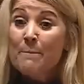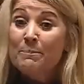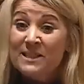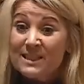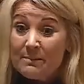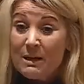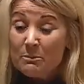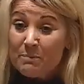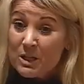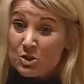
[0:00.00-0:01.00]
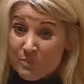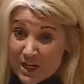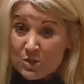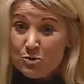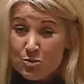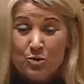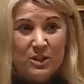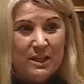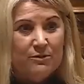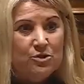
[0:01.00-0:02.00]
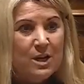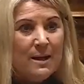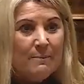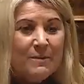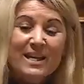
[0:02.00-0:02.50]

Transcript: precisamente pelos mesmos motivos e